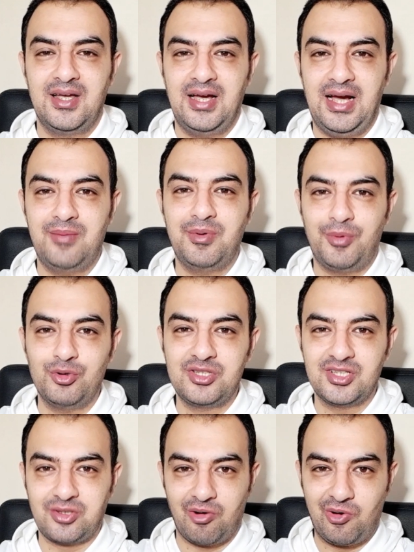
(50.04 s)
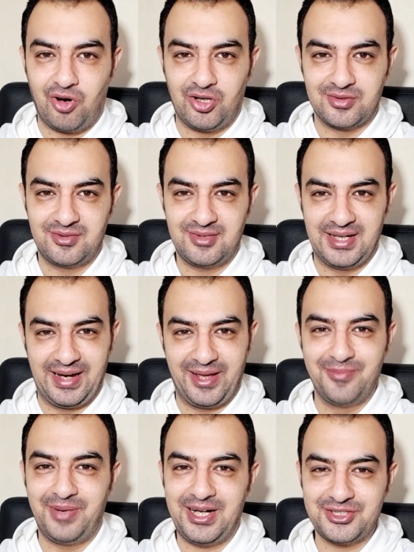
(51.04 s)
حابب اقول دي توقعات
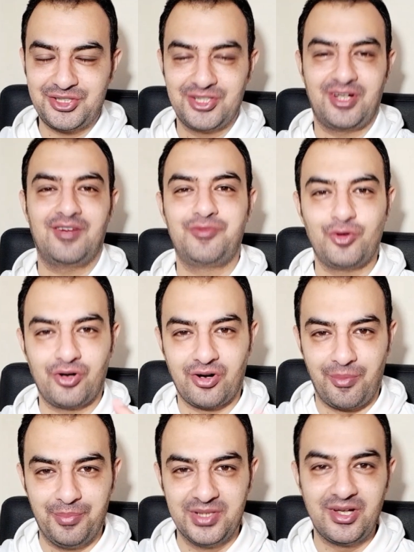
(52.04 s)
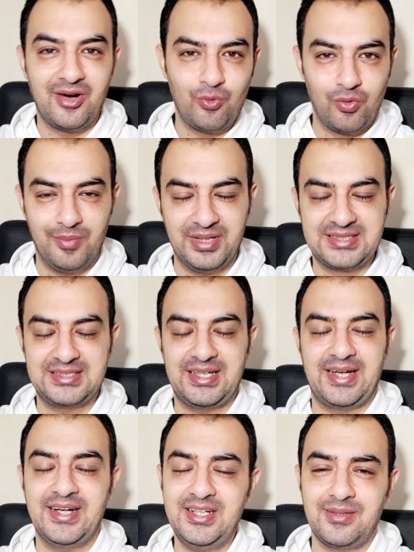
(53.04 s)
الغيب محدش يقدر يعرفه غير ربنا وبس
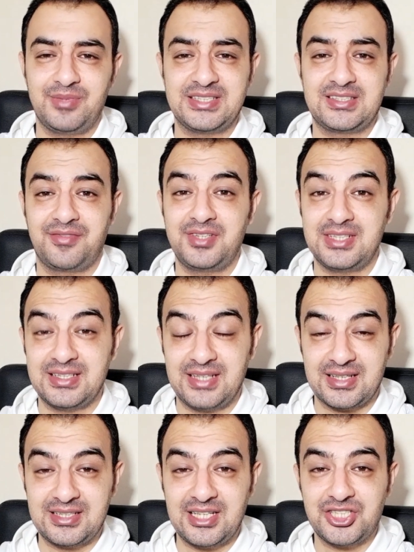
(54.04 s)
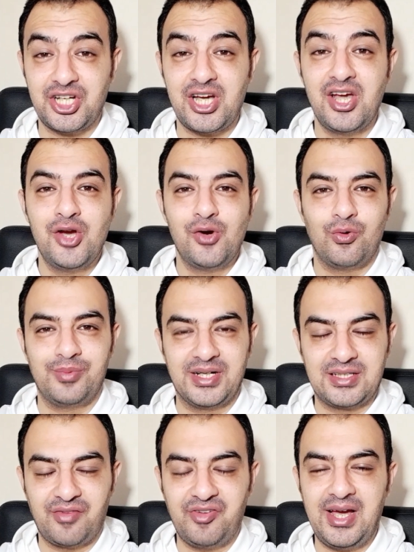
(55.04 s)
لكن احنا بنستفيد الدردشه
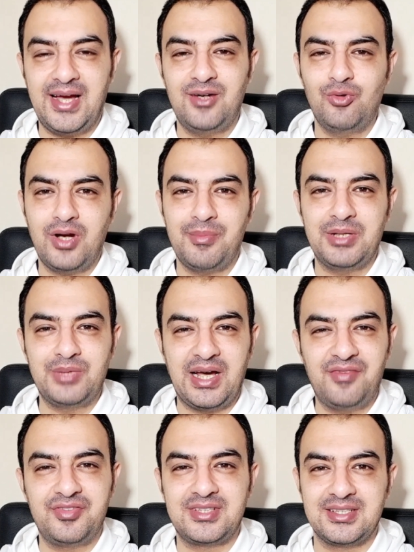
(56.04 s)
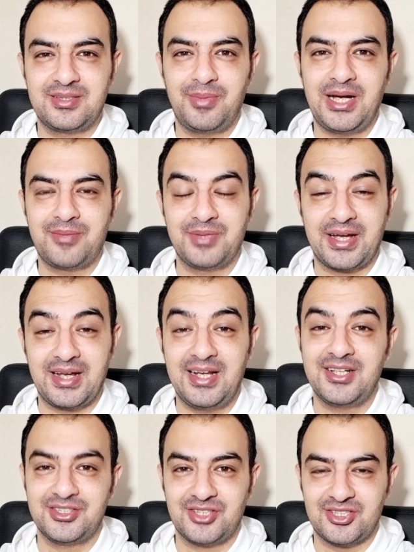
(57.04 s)
وبنتفائل وكمان الفت انتباهك من
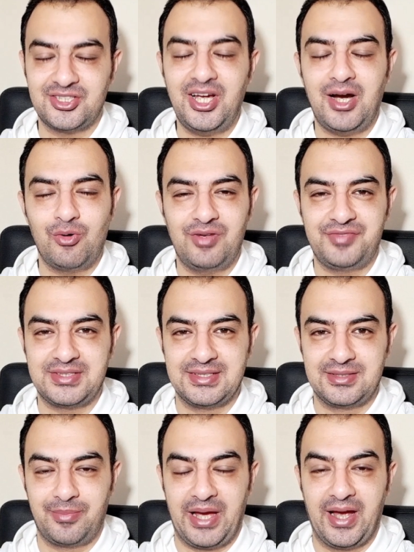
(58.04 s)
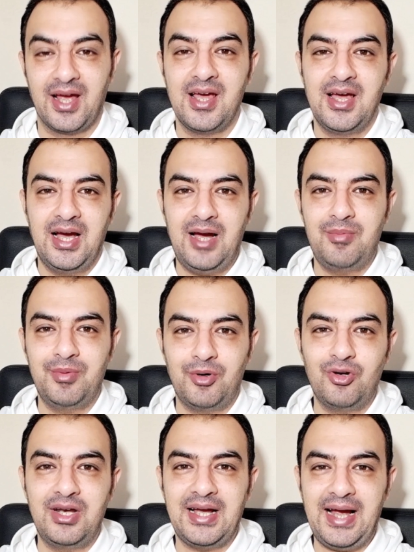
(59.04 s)
خلال النصيحه والفت انتباهك حابب
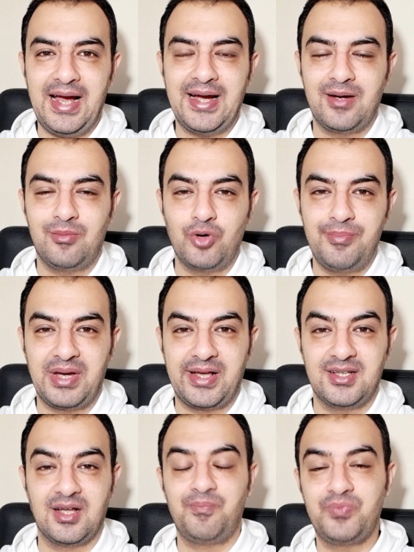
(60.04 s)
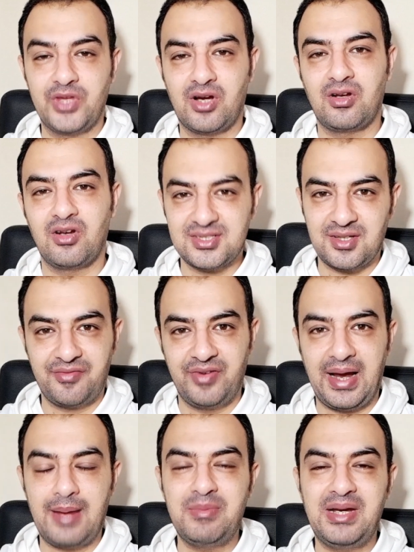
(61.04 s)
اقول لك حاجه مهمه جدا اخلاصك في
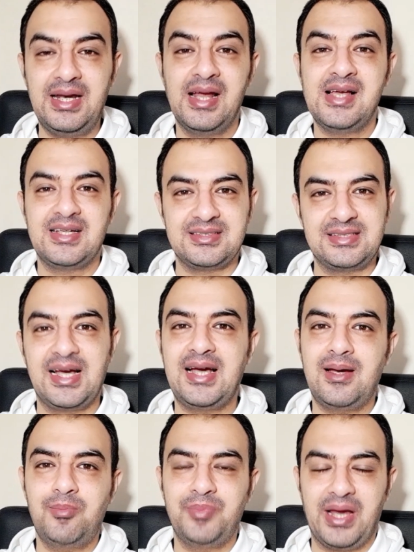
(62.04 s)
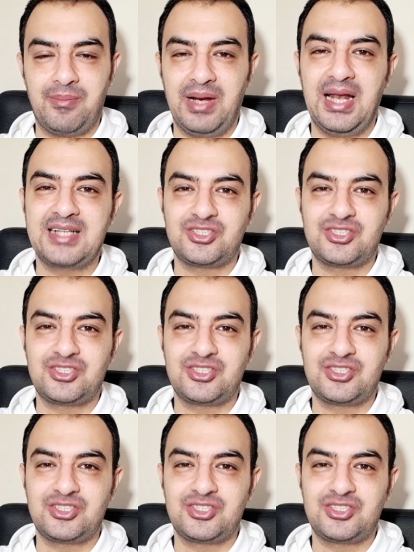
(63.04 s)
العمل ده بيعمل لك